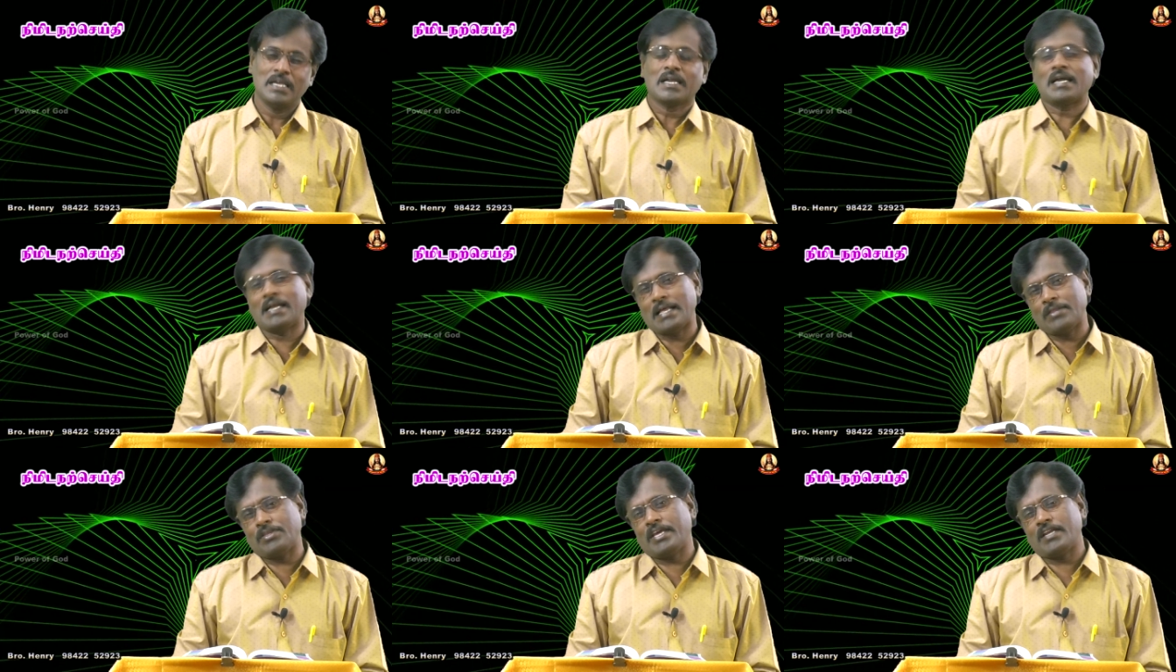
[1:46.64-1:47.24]

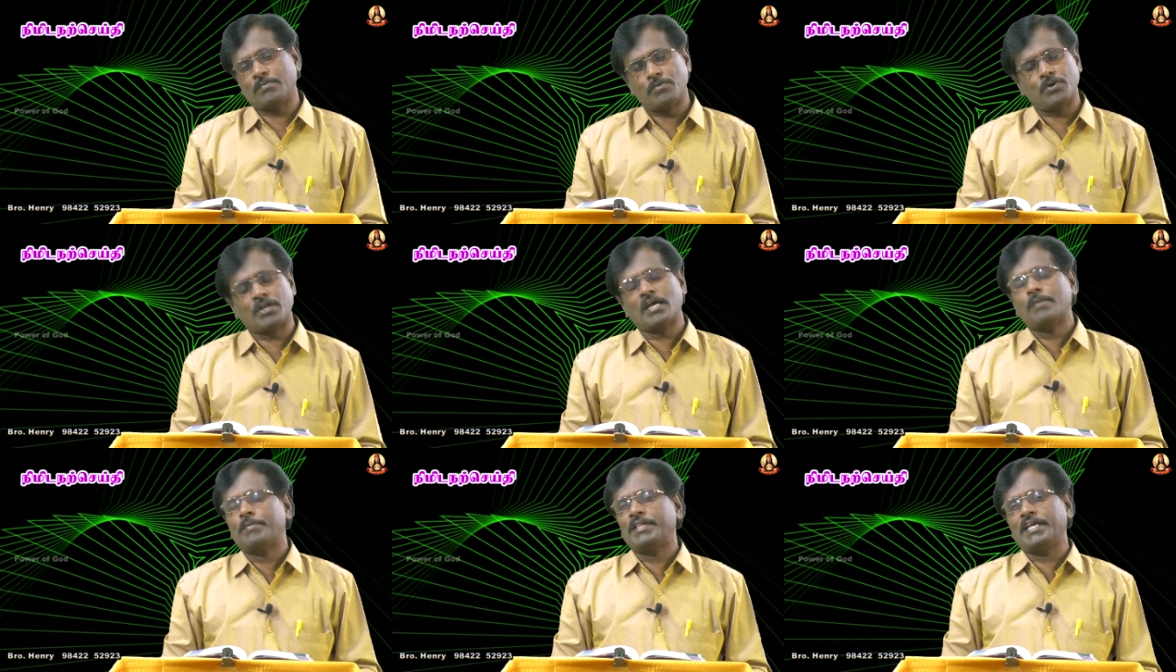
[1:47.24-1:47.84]
கலாத்தியர்
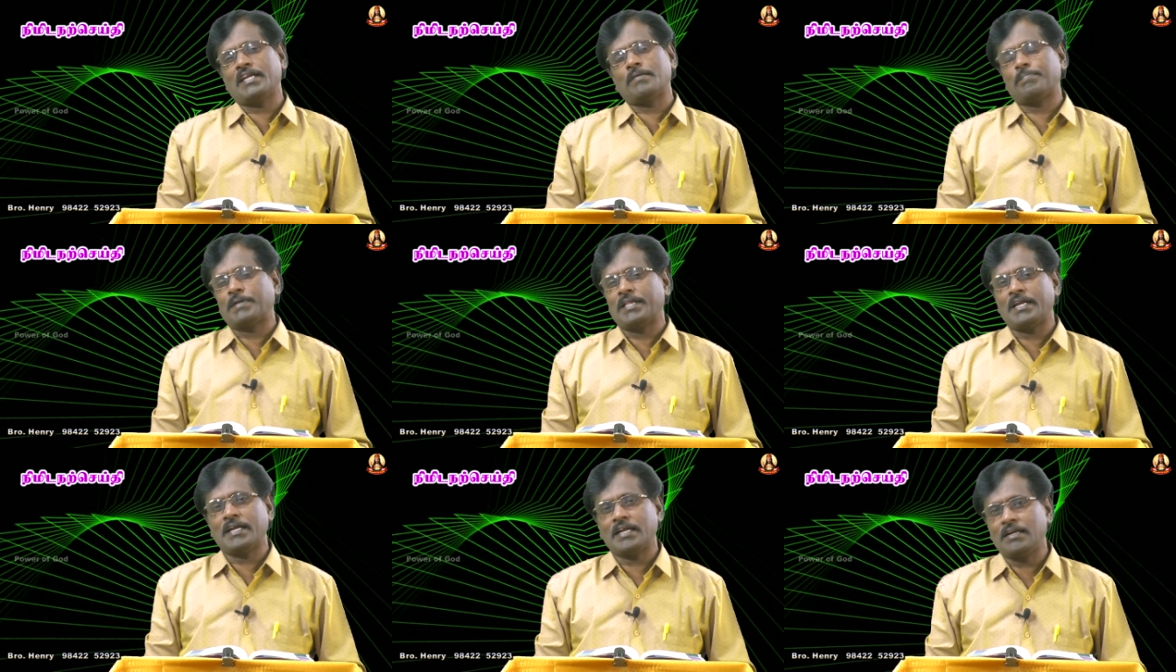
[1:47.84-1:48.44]
மூன்றாம் அதிகாரம்
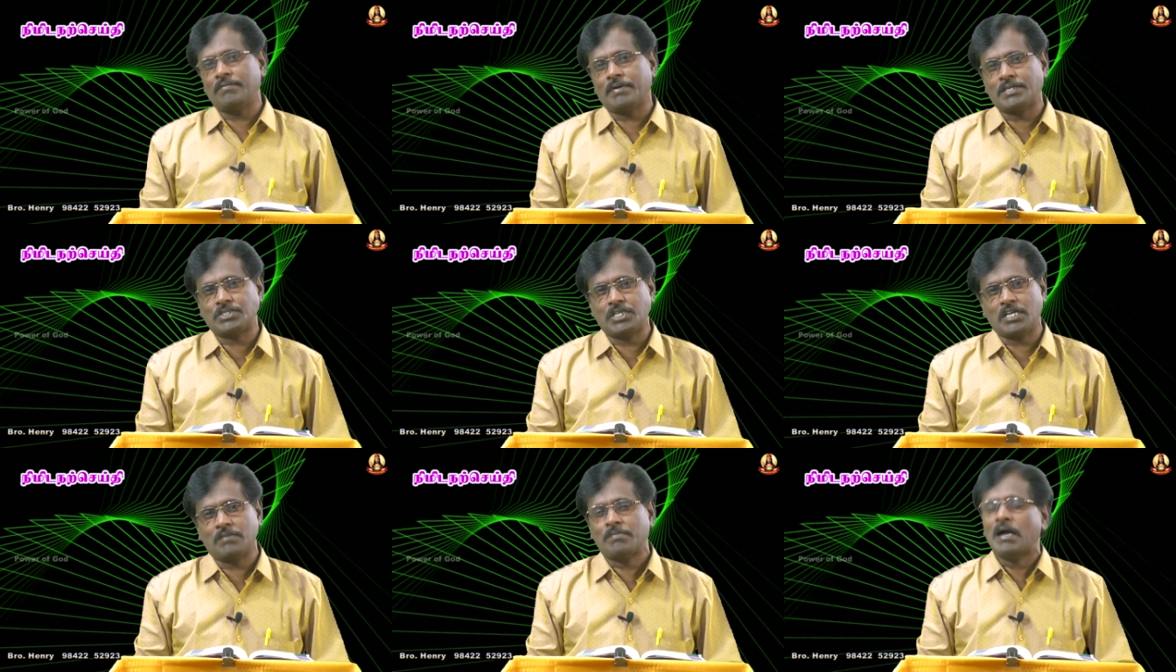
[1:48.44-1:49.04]
பதினான்கில்
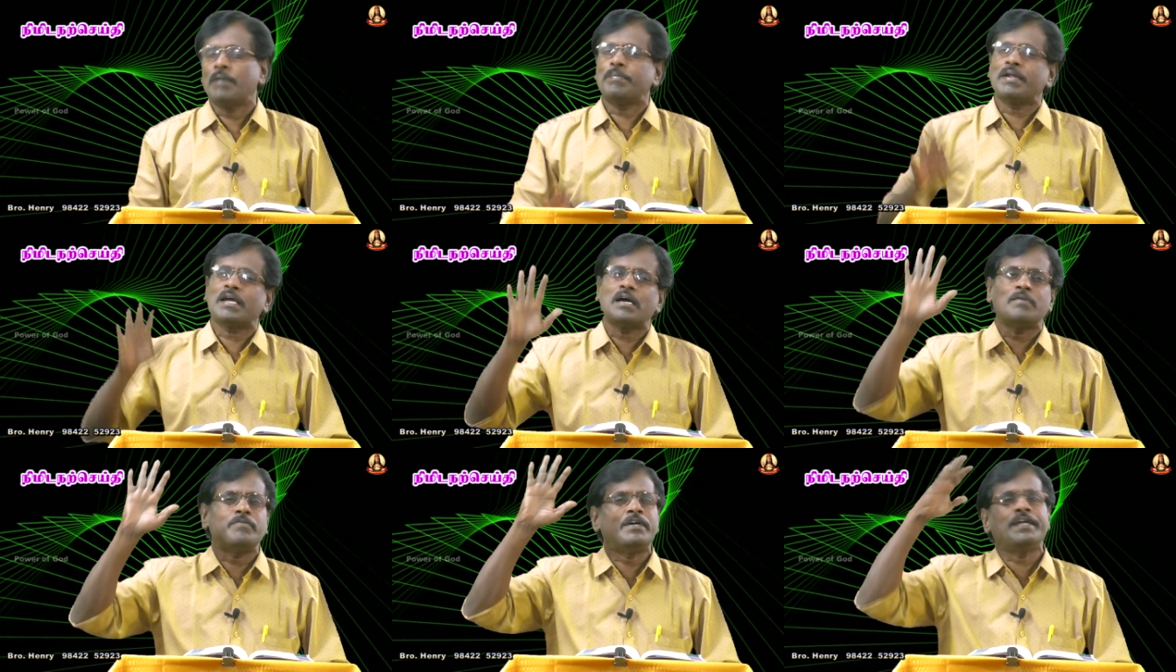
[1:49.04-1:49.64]
வாசுகிறோம்
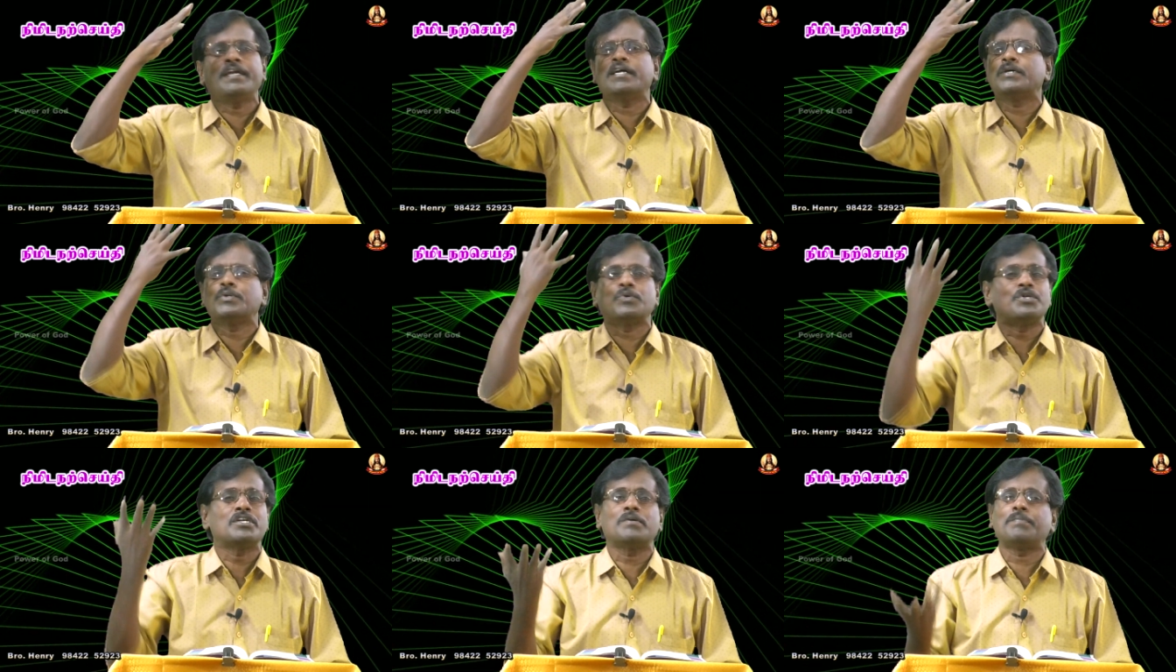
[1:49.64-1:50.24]
ஆபரகாம் வழியாக
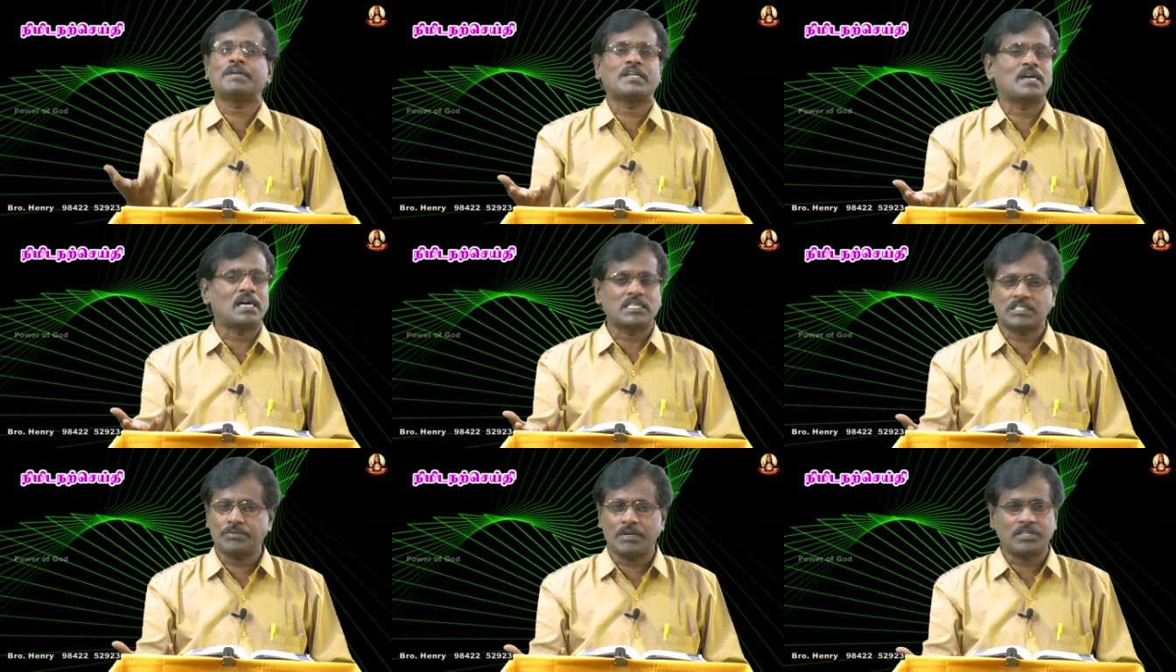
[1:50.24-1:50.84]
கொடுக்கப்பட்ட
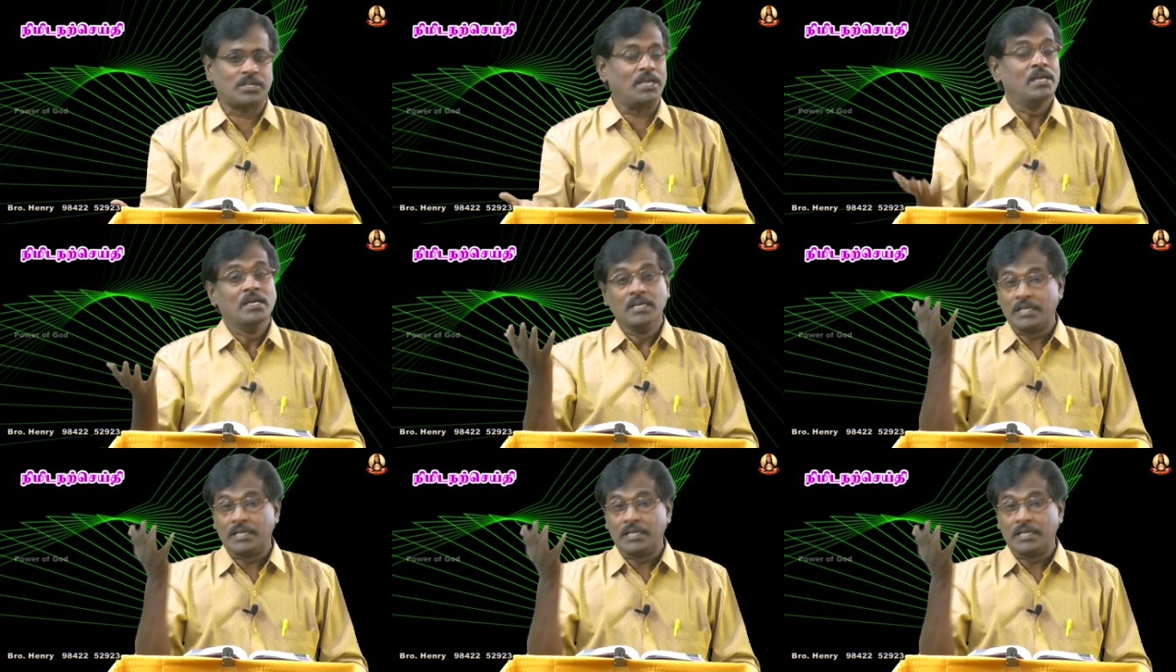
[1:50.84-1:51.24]
ஆசுவாத்தை